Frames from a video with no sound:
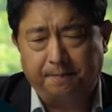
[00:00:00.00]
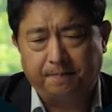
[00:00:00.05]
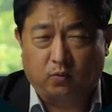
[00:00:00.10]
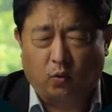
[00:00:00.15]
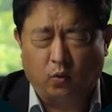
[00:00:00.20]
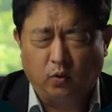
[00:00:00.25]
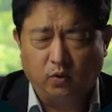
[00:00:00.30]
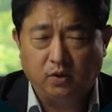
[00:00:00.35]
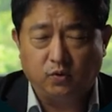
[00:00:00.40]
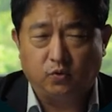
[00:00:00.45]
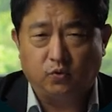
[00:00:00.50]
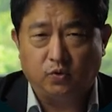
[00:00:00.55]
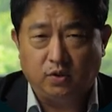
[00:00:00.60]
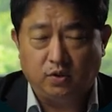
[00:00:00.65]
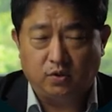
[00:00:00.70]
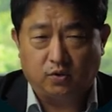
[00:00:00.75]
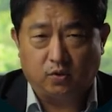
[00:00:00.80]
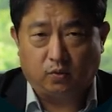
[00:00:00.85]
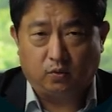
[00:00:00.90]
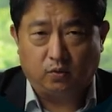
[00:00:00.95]

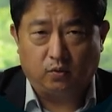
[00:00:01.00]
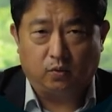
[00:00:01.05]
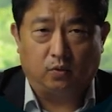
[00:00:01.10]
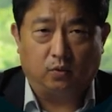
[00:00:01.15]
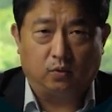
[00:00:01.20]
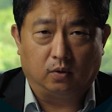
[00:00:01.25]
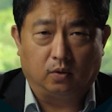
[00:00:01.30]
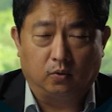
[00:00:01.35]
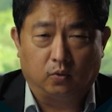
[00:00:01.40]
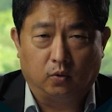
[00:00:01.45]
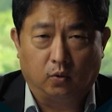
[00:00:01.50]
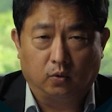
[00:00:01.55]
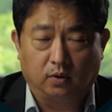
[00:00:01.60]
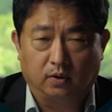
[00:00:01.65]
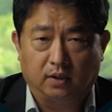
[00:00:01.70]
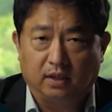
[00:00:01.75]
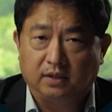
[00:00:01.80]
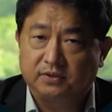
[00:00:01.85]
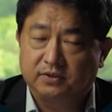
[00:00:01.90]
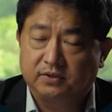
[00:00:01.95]
공리주의적으로 어,
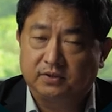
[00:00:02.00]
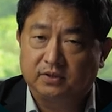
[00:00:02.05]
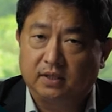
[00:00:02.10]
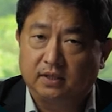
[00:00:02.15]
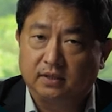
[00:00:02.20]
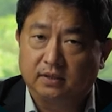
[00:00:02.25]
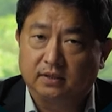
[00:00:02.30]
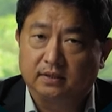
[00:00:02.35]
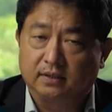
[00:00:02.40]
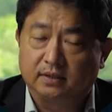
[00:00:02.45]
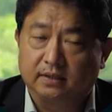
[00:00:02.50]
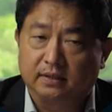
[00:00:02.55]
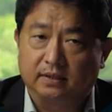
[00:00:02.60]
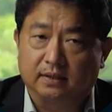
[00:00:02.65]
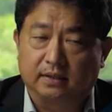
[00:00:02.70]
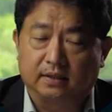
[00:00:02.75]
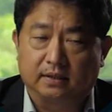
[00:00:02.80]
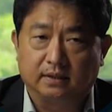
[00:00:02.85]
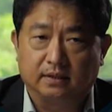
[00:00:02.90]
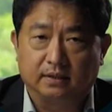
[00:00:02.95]
고려를 했을
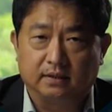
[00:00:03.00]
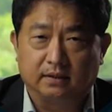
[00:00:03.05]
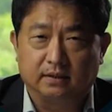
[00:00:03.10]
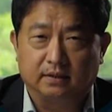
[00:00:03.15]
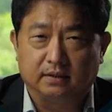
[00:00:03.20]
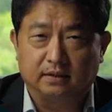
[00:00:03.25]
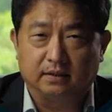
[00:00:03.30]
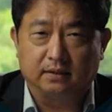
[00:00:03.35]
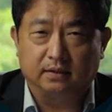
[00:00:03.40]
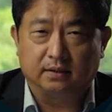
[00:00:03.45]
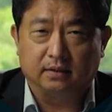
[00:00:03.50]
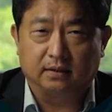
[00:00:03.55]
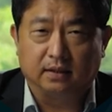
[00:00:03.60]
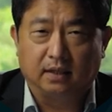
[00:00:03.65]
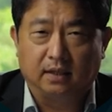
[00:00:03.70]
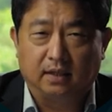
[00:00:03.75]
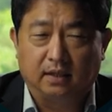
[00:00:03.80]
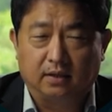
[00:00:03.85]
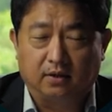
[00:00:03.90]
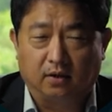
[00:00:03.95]
때는 그
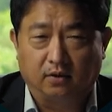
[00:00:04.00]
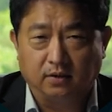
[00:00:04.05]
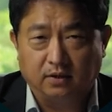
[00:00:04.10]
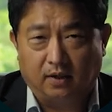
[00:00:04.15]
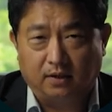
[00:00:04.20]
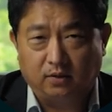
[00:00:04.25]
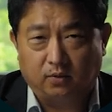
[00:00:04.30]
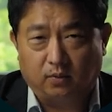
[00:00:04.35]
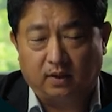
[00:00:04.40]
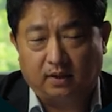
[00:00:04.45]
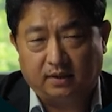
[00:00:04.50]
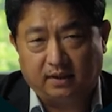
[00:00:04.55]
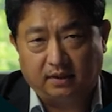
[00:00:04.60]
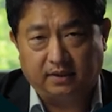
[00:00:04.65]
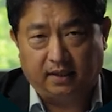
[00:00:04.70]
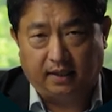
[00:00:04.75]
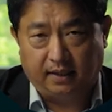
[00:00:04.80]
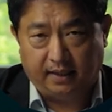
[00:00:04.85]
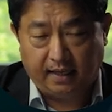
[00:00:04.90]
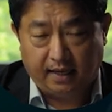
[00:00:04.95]
경제 활동을 갖다
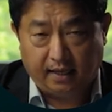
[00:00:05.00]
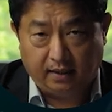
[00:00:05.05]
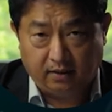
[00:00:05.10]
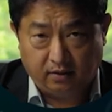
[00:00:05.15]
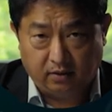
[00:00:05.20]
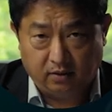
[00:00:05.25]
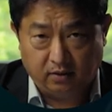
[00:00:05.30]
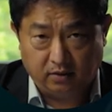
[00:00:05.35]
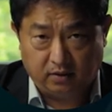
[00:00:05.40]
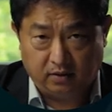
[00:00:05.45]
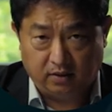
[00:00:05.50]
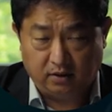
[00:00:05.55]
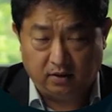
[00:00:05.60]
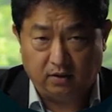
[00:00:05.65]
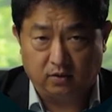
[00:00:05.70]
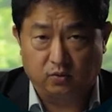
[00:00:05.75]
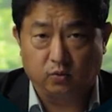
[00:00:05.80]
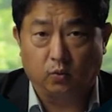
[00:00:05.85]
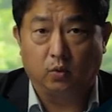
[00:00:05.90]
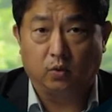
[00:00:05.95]
재개하는
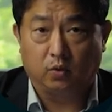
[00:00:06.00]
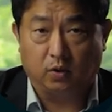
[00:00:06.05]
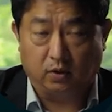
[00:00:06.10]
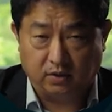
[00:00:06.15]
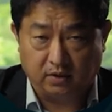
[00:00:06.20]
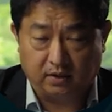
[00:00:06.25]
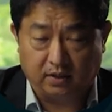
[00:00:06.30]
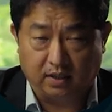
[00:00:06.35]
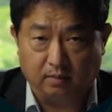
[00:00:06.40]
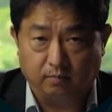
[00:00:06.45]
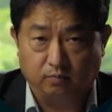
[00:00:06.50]
것이 좋을 것이다.